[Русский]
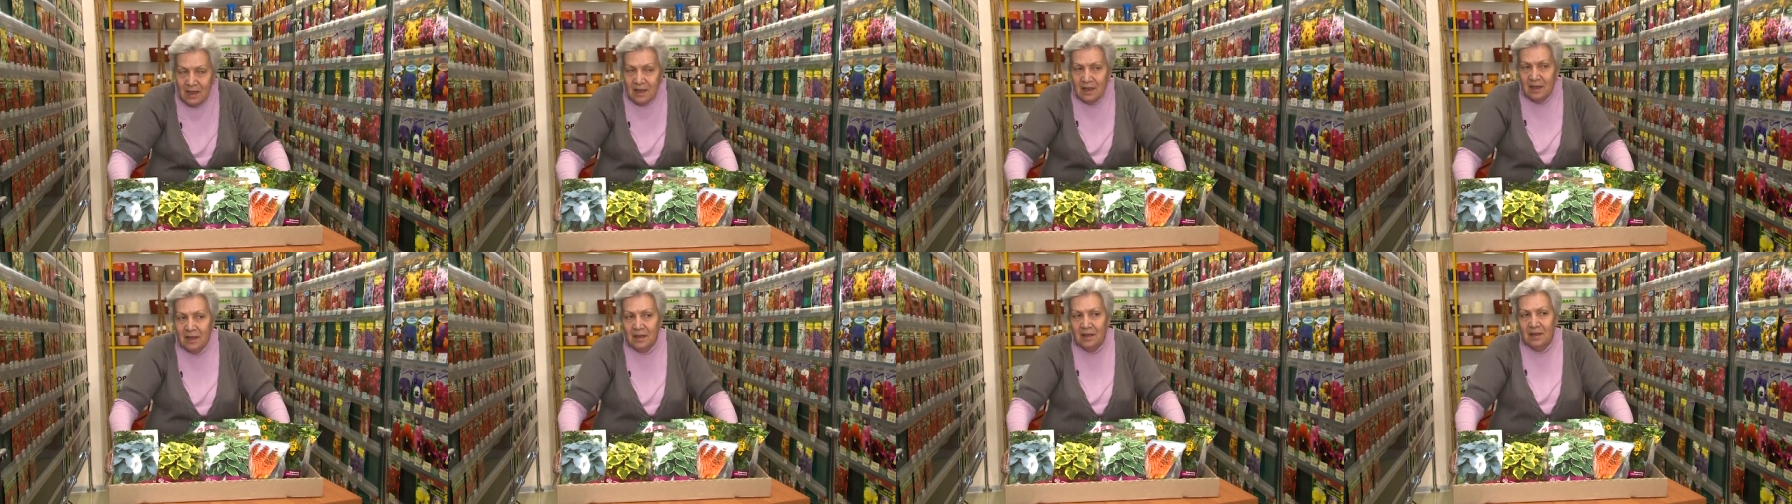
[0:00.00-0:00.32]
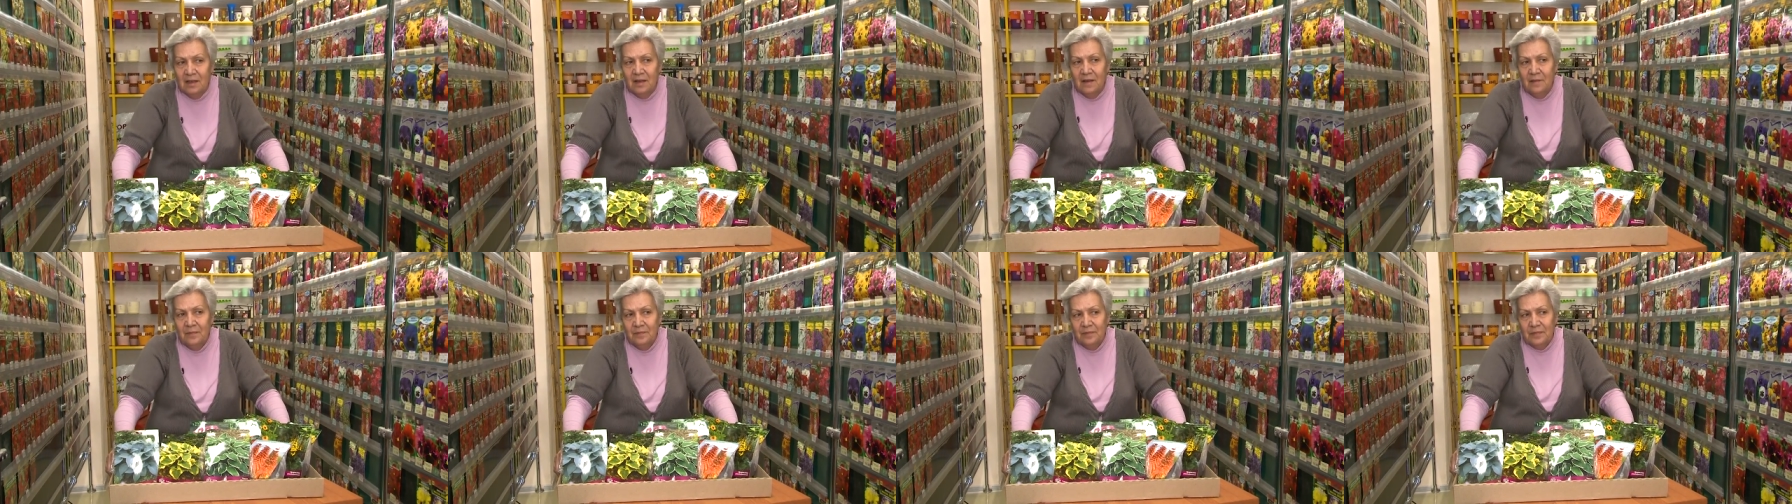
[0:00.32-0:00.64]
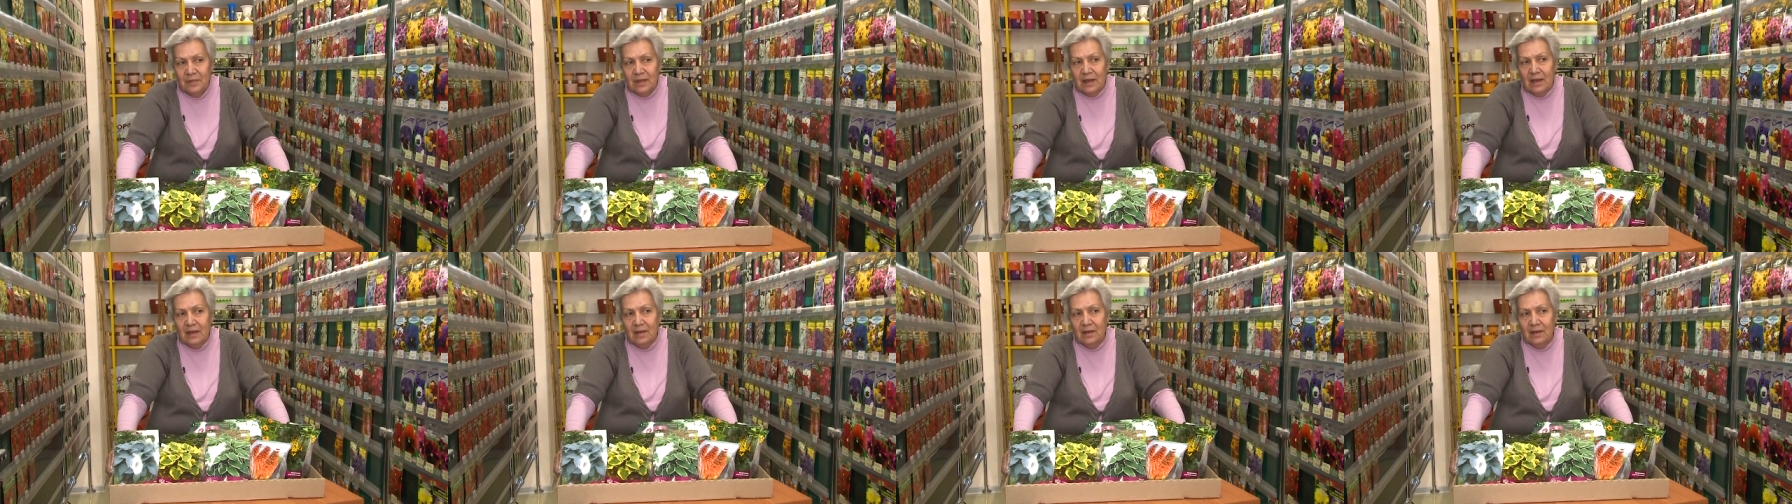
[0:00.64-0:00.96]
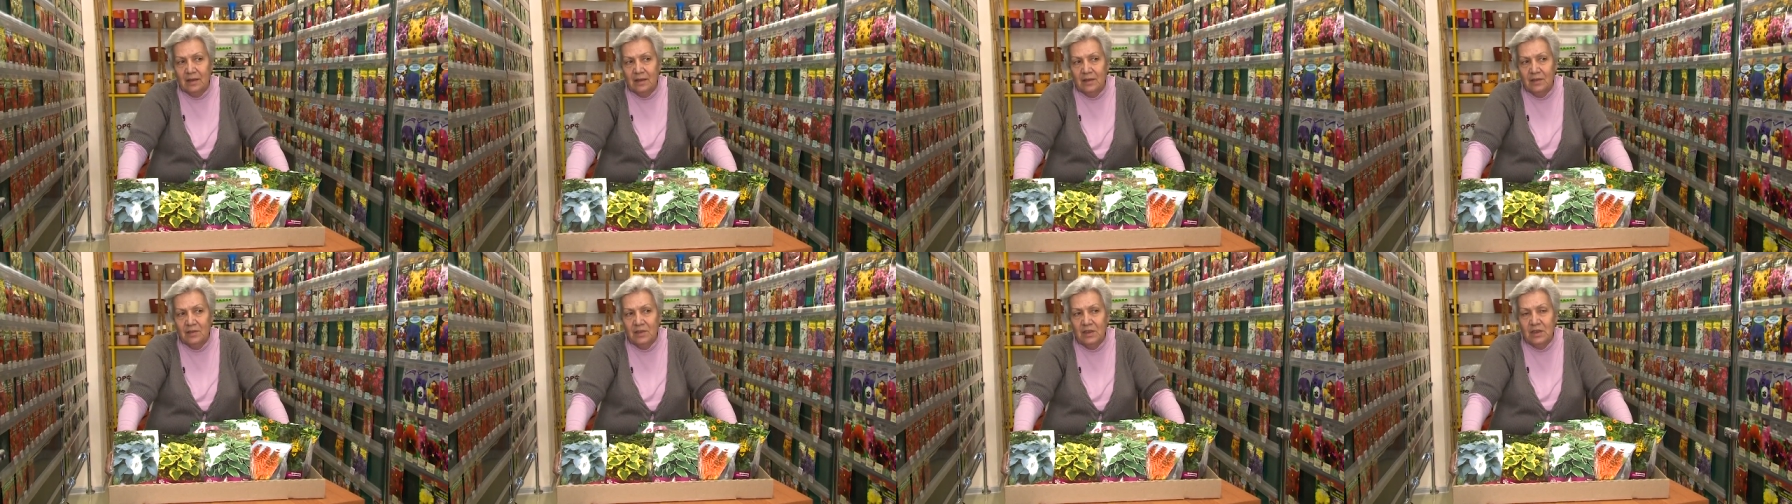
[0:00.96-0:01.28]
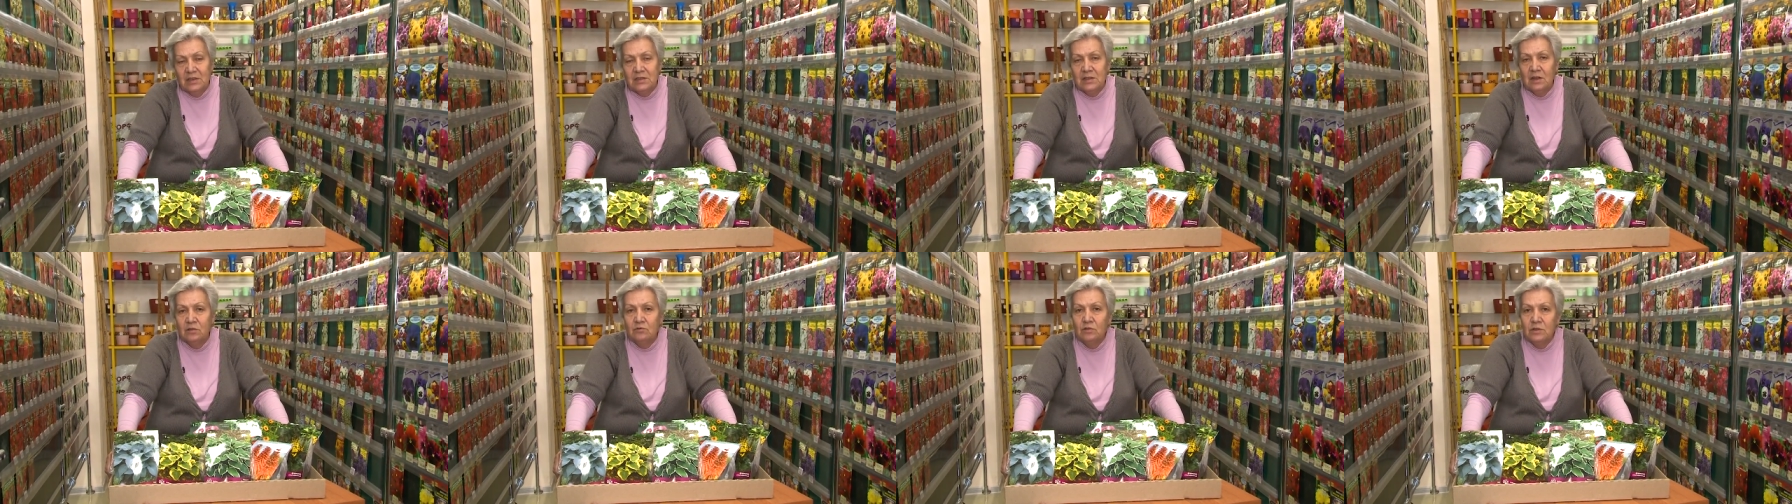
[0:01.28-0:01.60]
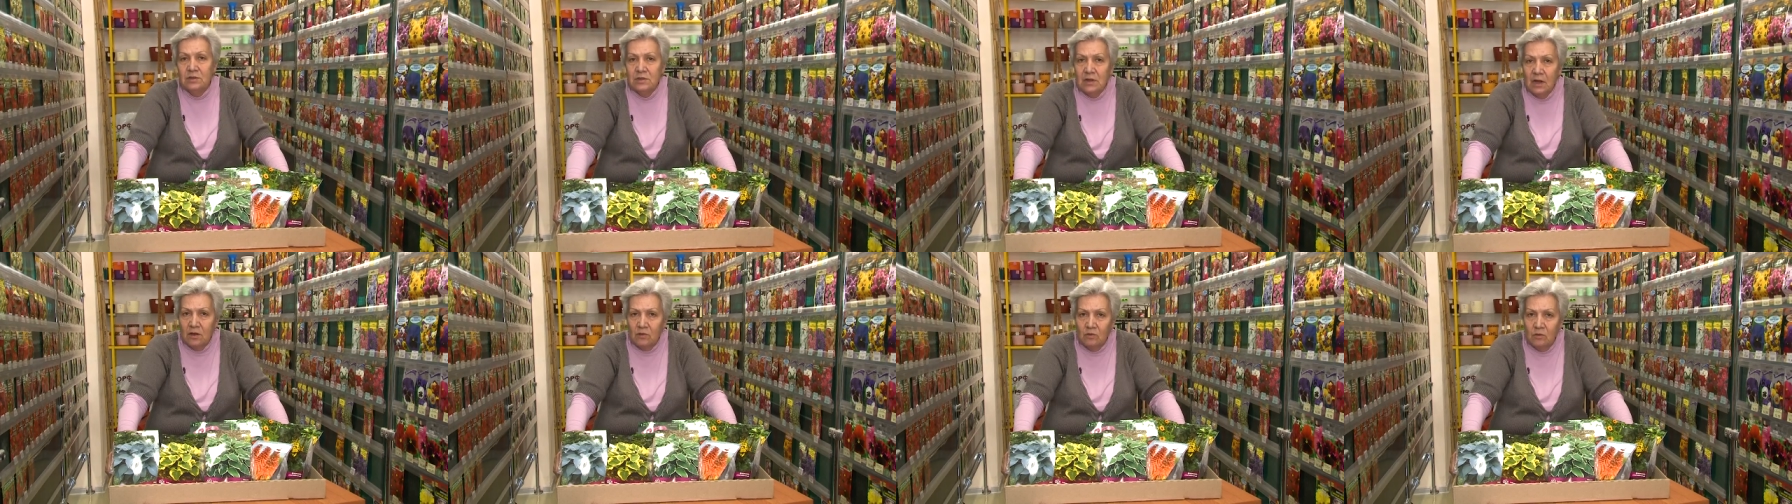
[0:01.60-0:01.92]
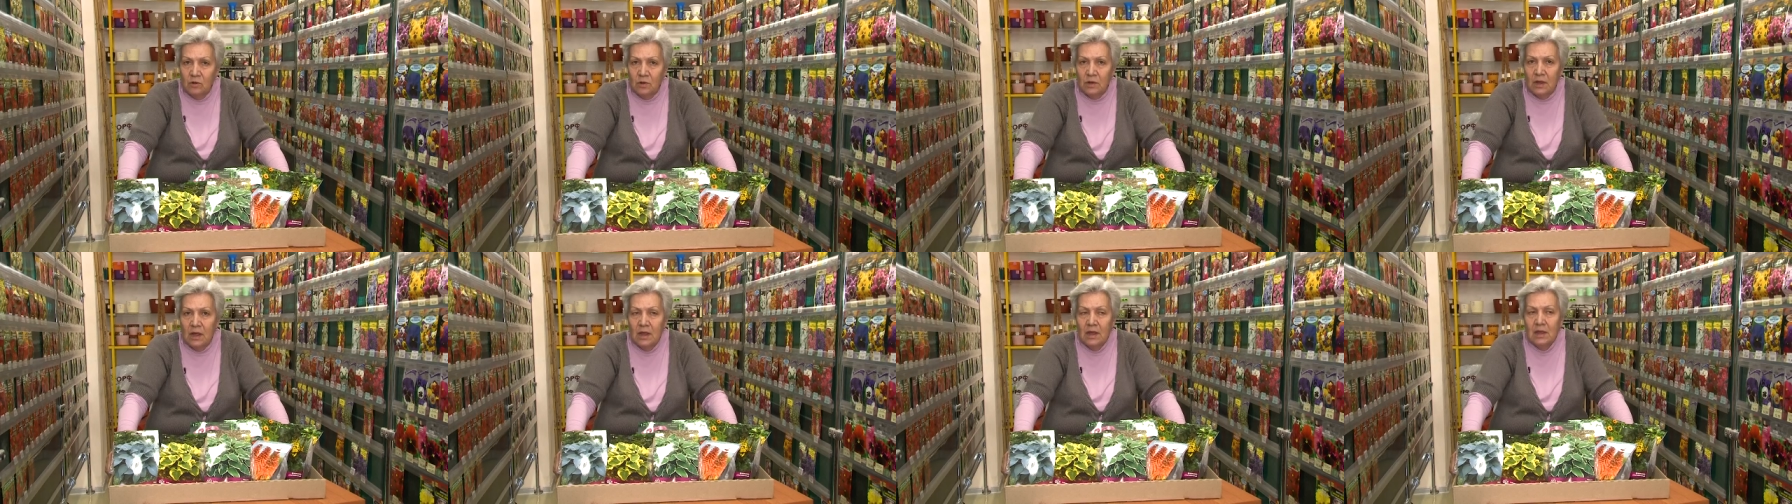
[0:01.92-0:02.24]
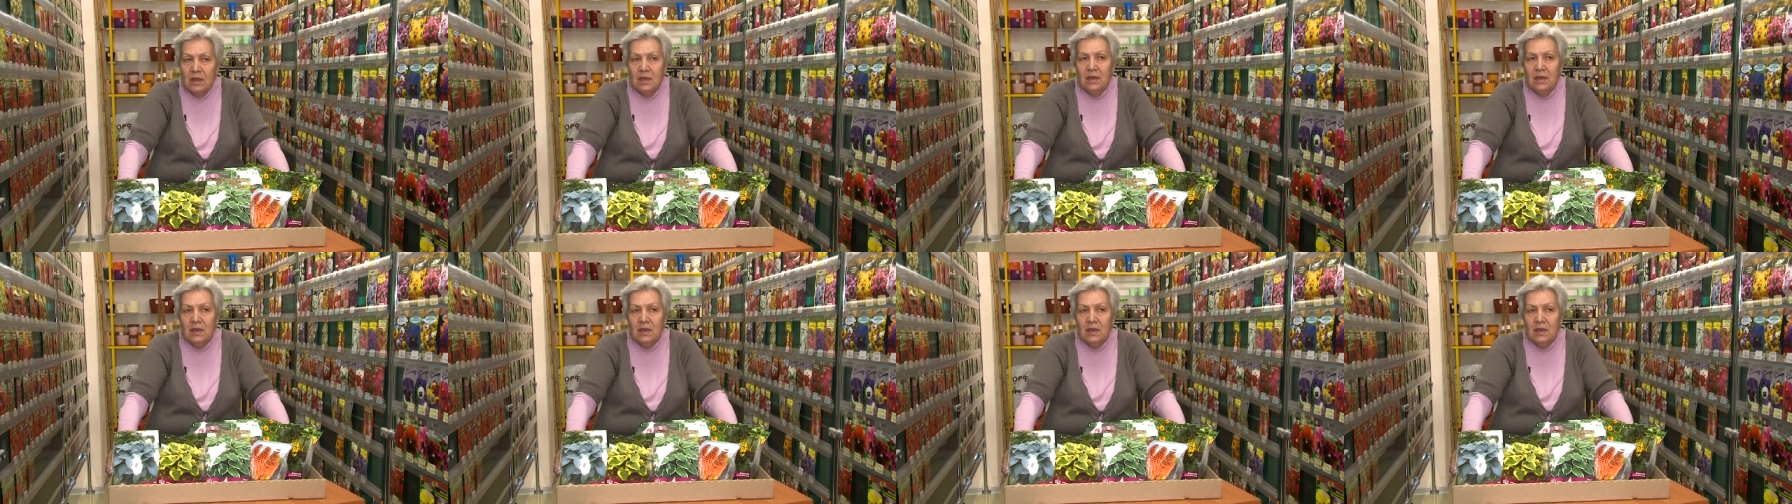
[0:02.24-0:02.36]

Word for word: А, э, есть такой закон.